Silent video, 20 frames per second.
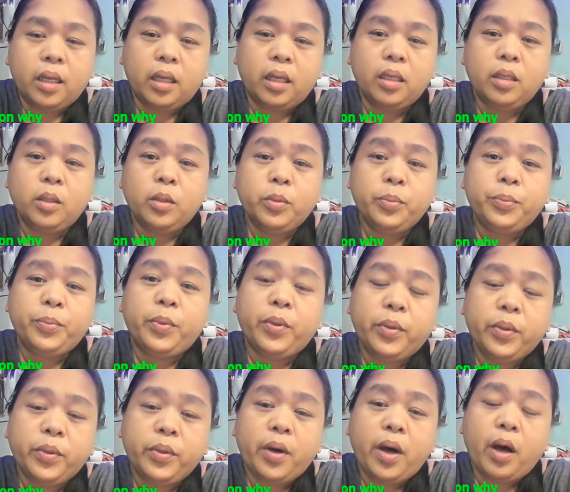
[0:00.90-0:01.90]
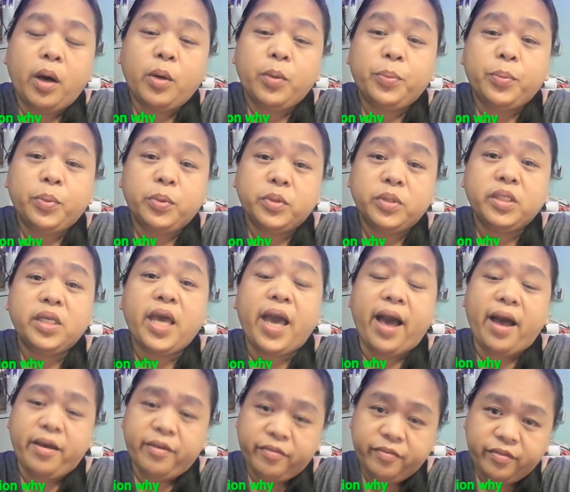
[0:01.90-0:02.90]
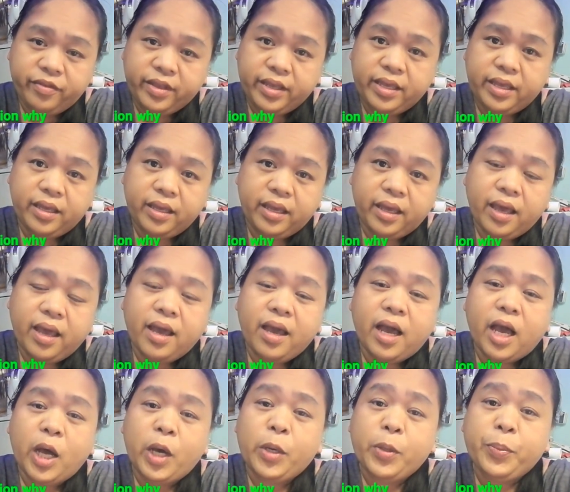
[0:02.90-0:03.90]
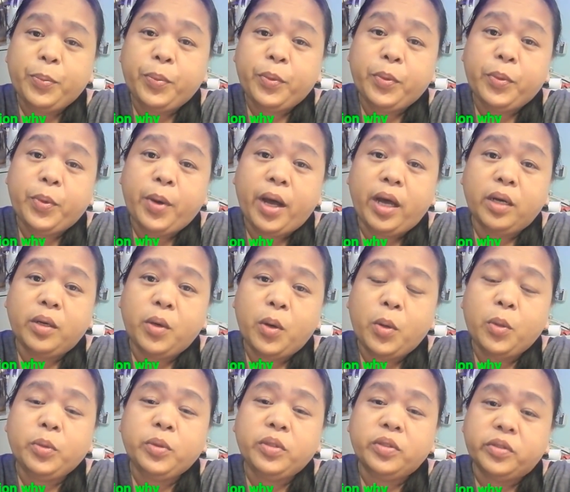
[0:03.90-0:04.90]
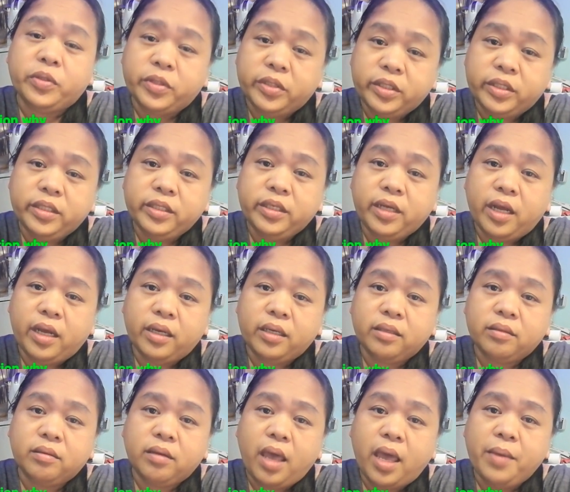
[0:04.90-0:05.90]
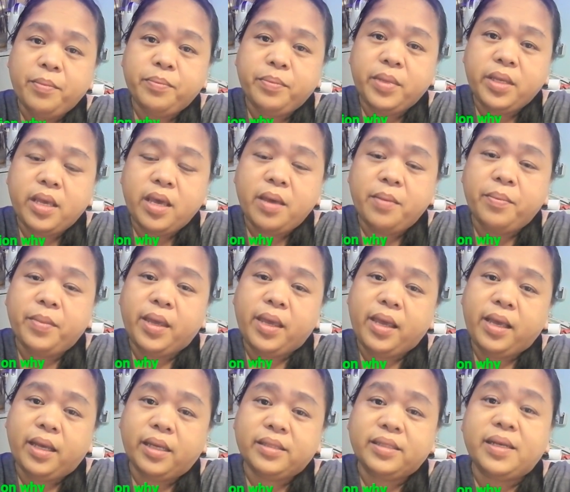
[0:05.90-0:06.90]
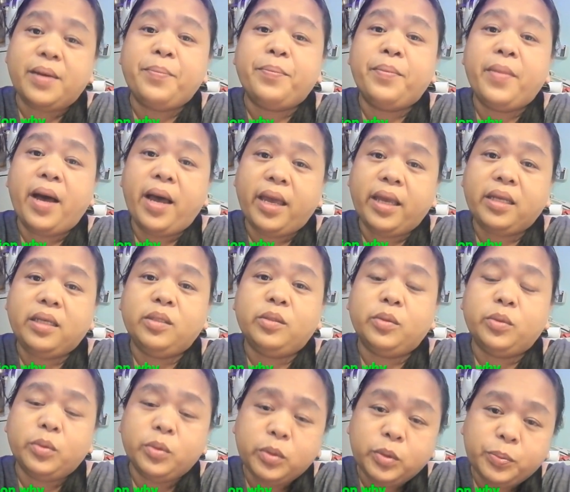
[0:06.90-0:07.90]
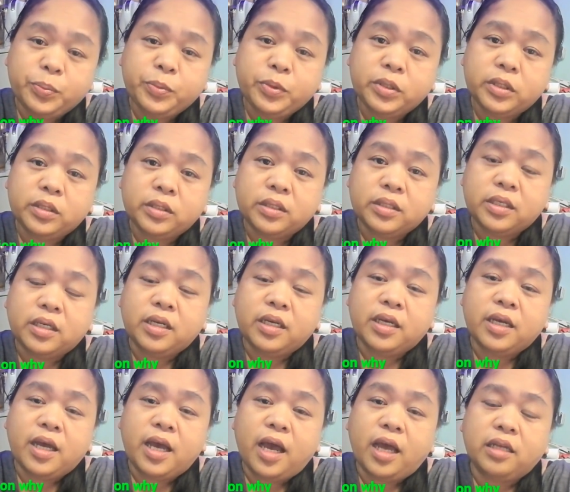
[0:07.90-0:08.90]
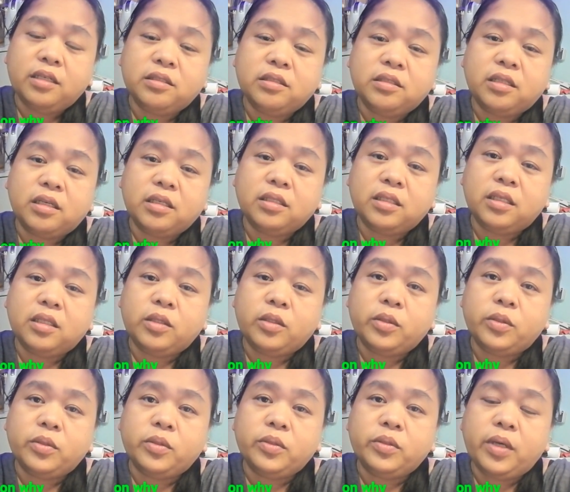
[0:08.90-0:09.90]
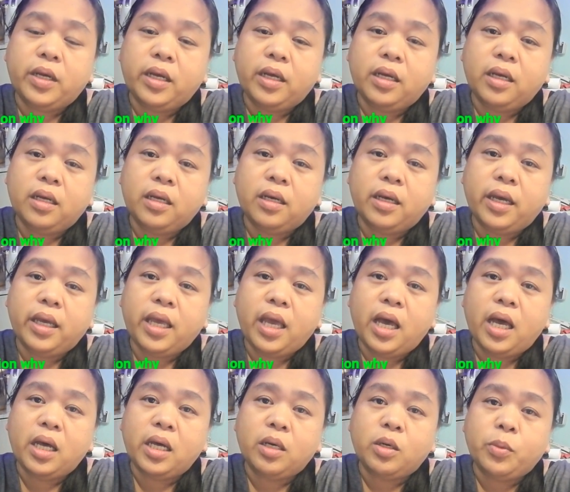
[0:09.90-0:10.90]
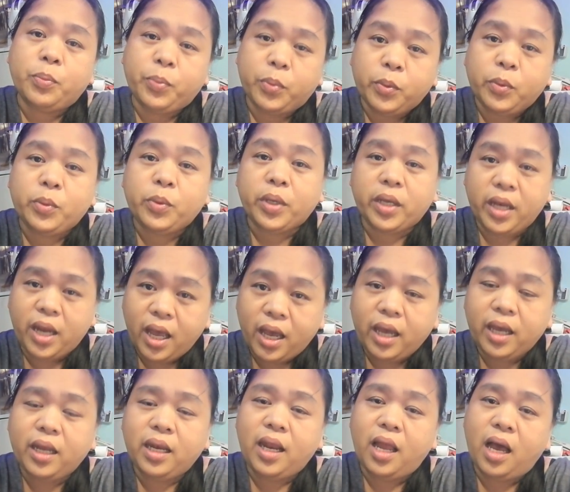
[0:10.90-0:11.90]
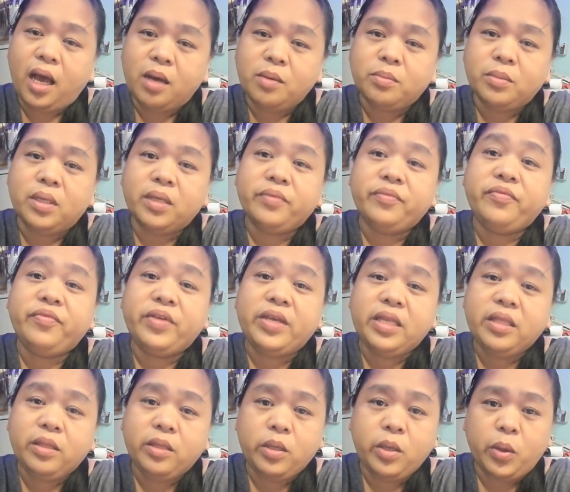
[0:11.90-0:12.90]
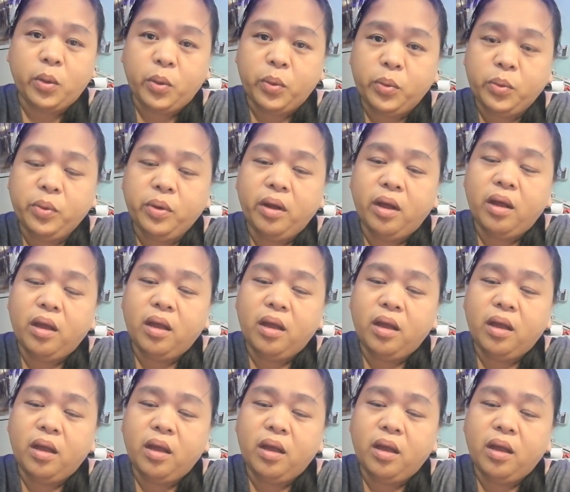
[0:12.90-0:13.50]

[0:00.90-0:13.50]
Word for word: Hello po, ako po si Avic. Ako po ang owner ng MBMA Kasambahay Groups. Anong tag dito, uh, kaya ako po kinakailangang mag-video